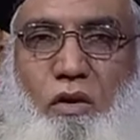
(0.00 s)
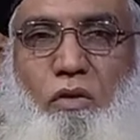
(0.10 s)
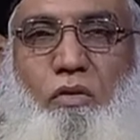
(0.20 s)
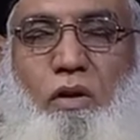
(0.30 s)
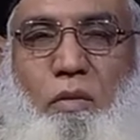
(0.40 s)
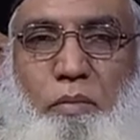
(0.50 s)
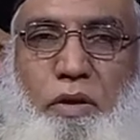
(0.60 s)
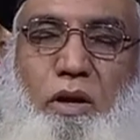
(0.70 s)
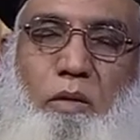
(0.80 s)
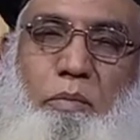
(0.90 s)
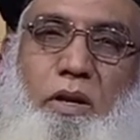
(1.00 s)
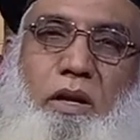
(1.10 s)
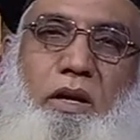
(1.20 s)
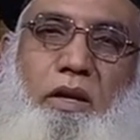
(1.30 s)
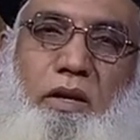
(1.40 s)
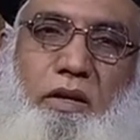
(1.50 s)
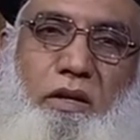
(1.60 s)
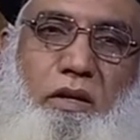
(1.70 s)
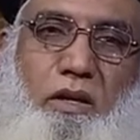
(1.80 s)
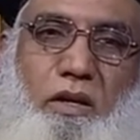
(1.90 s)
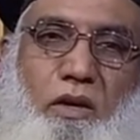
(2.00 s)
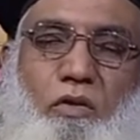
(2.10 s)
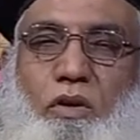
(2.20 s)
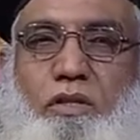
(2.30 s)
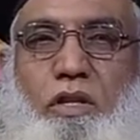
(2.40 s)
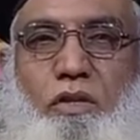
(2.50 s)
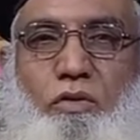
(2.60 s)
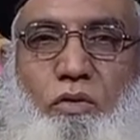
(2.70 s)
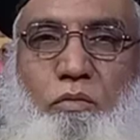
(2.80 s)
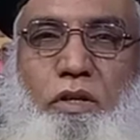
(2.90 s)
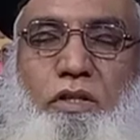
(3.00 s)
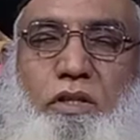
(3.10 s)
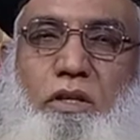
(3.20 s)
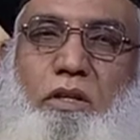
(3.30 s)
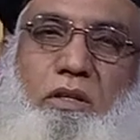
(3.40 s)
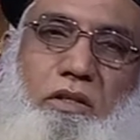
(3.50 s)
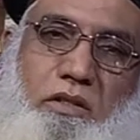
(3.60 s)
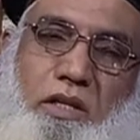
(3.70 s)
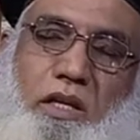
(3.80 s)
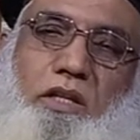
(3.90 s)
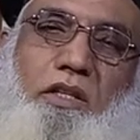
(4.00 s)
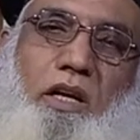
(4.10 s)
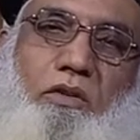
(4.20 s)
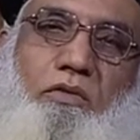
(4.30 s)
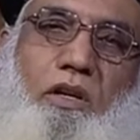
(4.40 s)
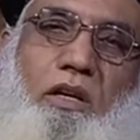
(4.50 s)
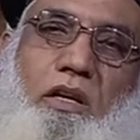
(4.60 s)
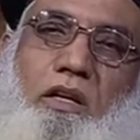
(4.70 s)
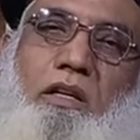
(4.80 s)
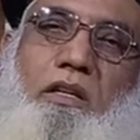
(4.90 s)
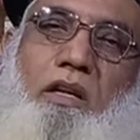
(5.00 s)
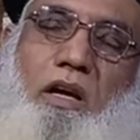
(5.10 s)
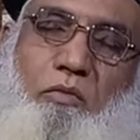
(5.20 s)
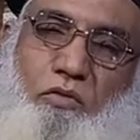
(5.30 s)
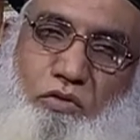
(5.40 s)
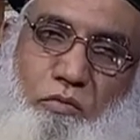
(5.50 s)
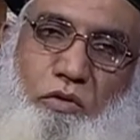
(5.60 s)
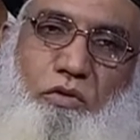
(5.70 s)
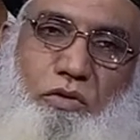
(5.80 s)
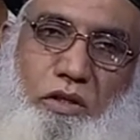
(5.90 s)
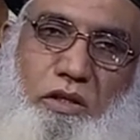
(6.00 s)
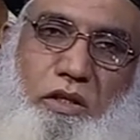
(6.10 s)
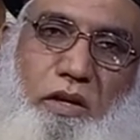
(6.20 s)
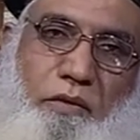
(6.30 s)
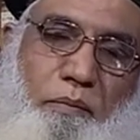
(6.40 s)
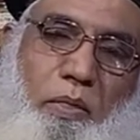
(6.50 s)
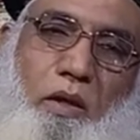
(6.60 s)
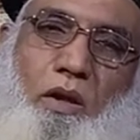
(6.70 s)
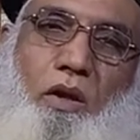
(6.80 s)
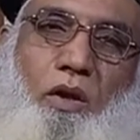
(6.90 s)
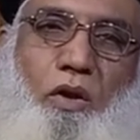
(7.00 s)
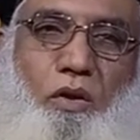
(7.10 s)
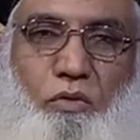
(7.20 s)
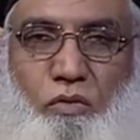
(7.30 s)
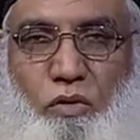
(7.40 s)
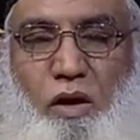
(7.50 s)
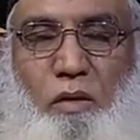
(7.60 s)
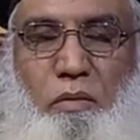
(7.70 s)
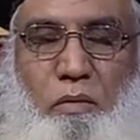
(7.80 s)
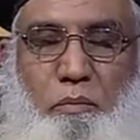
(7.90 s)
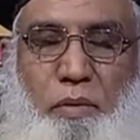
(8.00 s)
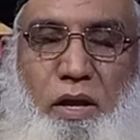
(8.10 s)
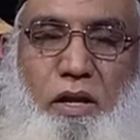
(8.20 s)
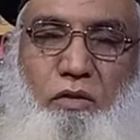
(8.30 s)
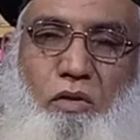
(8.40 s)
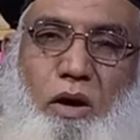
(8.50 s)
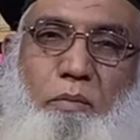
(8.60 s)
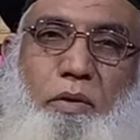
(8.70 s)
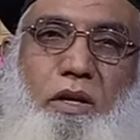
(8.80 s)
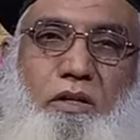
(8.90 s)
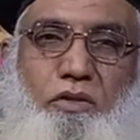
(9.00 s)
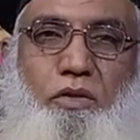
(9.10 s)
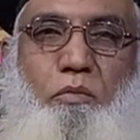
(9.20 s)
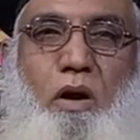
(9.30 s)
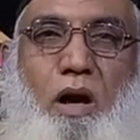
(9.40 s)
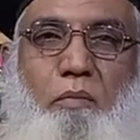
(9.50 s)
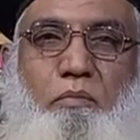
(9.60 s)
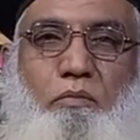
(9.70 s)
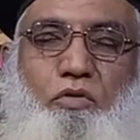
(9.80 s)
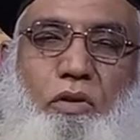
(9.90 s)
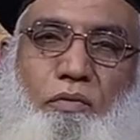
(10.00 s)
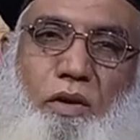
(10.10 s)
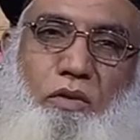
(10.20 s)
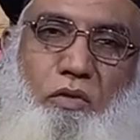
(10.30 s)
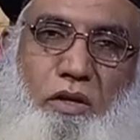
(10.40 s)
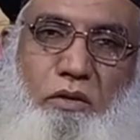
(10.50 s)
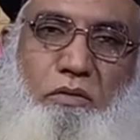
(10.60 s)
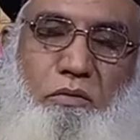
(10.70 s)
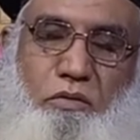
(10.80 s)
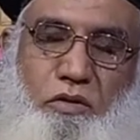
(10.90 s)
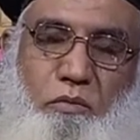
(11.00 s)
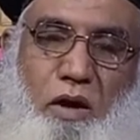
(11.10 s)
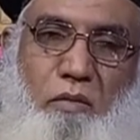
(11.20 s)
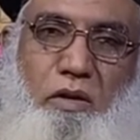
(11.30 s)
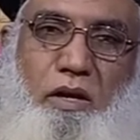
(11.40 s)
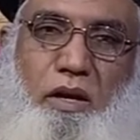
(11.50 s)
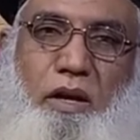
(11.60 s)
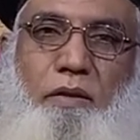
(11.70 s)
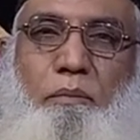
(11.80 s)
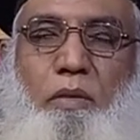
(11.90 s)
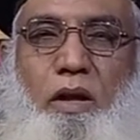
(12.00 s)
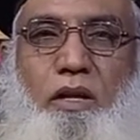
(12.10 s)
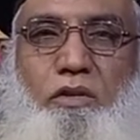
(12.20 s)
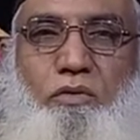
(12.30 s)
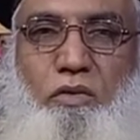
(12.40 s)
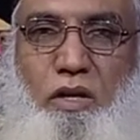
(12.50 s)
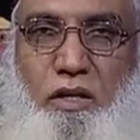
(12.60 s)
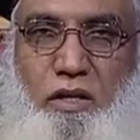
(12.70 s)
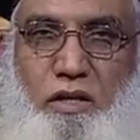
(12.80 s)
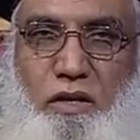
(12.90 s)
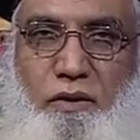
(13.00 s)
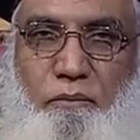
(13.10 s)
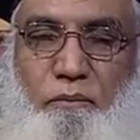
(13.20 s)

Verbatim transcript: और अपने घर पर रखें क्योंकि सर्दियों में इसकी ज़्यादा शिकायत होती है लेकिन ये हर मौसम में हो सकती है तो आप पहले तो आपने एक सिमाब मुसफ़ा दवाई सिमाब लेना है पारा जिसको कहा जाता है